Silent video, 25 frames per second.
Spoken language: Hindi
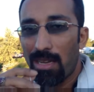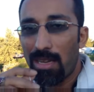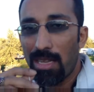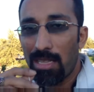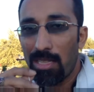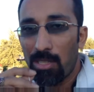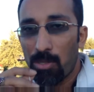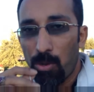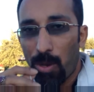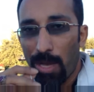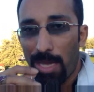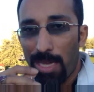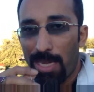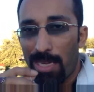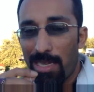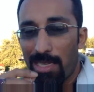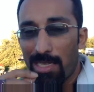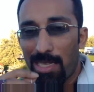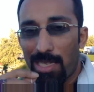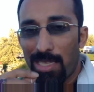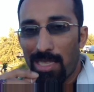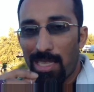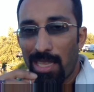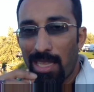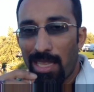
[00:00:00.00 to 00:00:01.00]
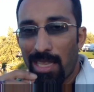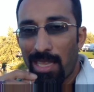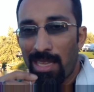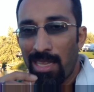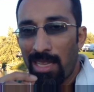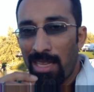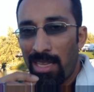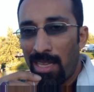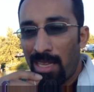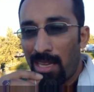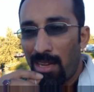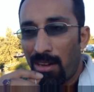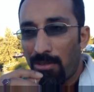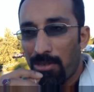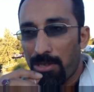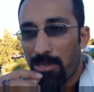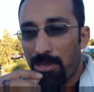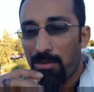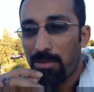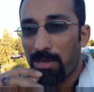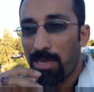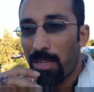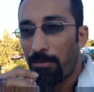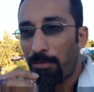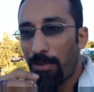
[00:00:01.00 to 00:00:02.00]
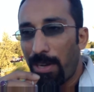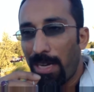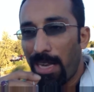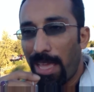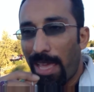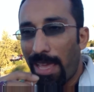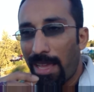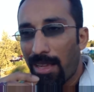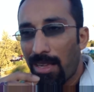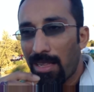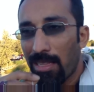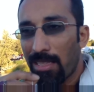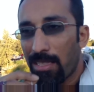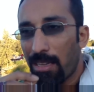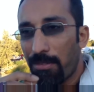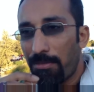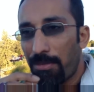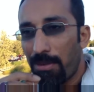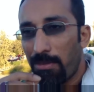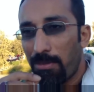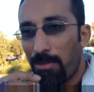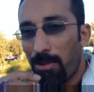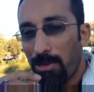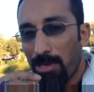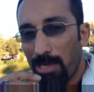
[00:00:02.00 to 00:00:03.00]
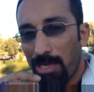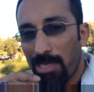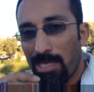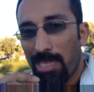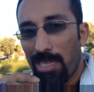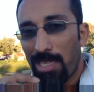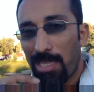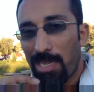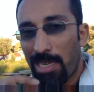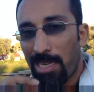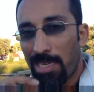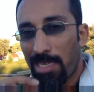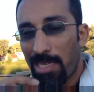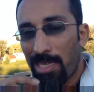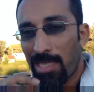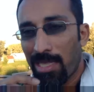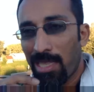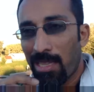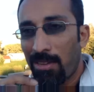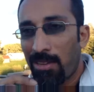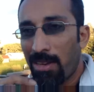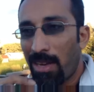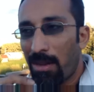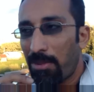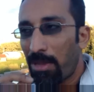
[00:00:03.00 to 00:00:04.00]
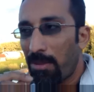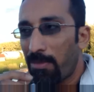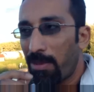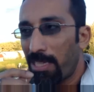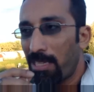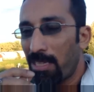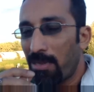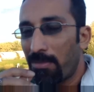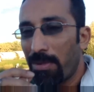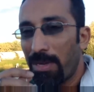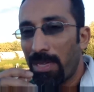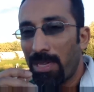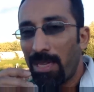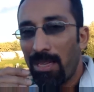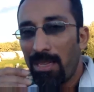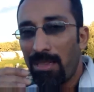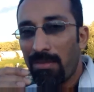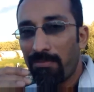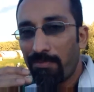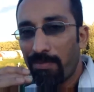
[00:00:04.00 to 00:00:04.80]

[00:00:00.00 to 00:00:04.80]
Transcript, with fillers: इन्जॉय कर सकते हैं उसको डिफरेंट एंगल्स डिफरेंट पोजेस के अंदर कर सकते हैं और आपकी पिक्चर बड़ी